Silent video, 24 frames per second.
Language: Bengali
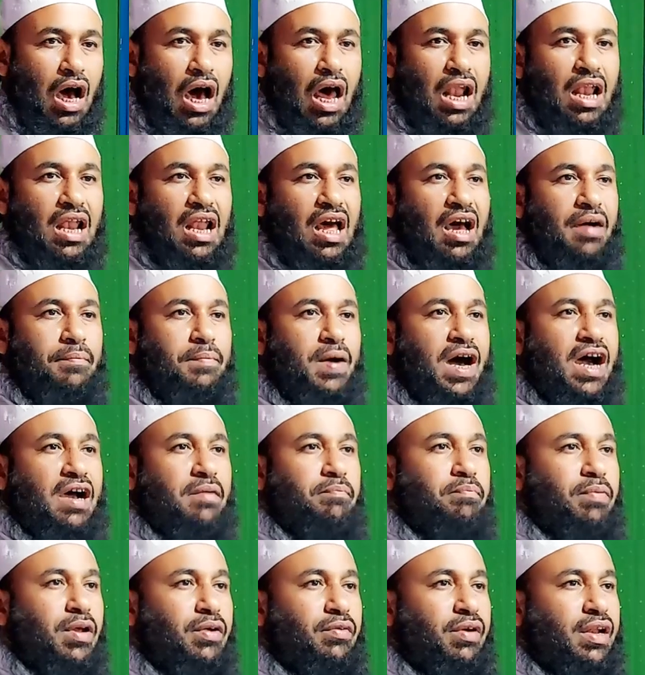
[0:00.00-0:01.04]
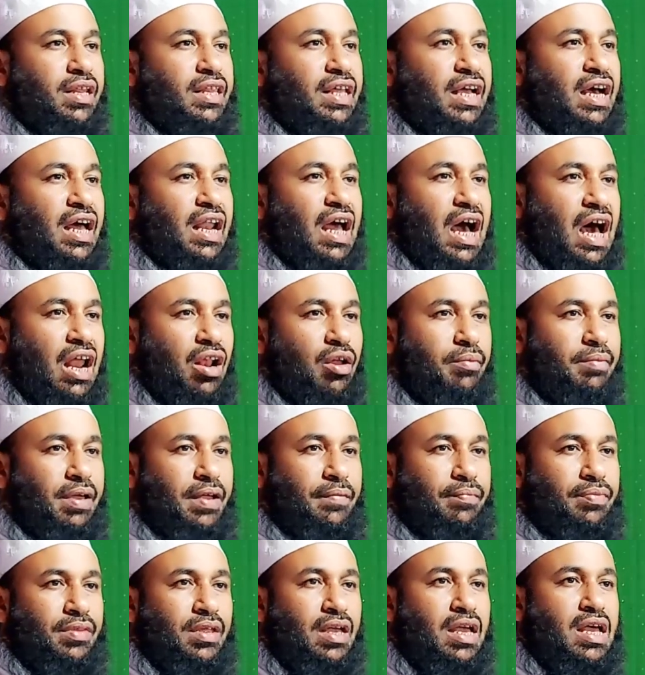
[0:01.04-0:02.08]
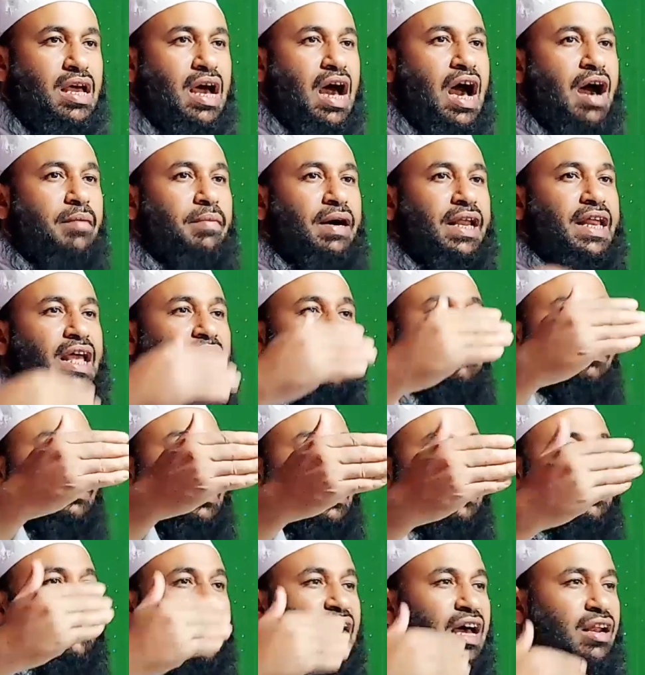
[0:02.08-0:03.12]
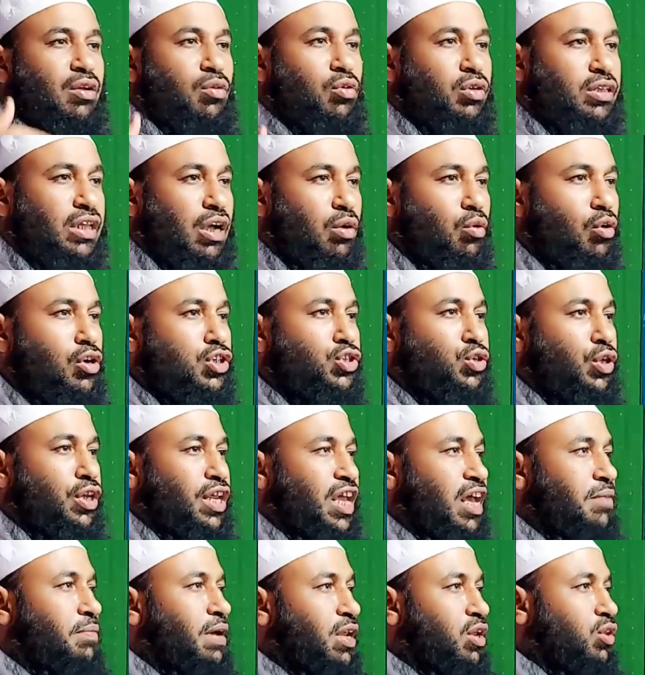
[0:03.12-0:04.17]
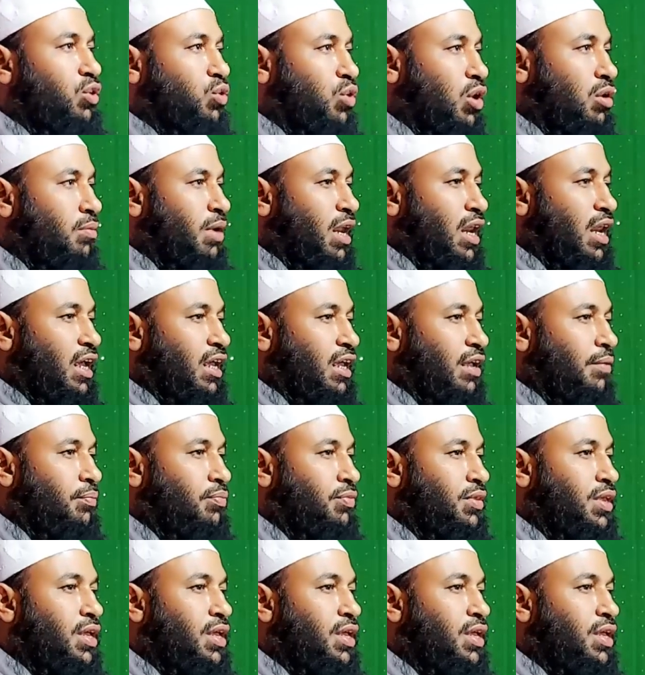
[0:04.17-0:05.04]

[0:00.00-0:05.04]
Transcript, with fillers: আল্লাহ পাক পরবর্তীকার আলমে আমারে আপনারা যেখান কথা কইছেন এবাদত করবার লাগে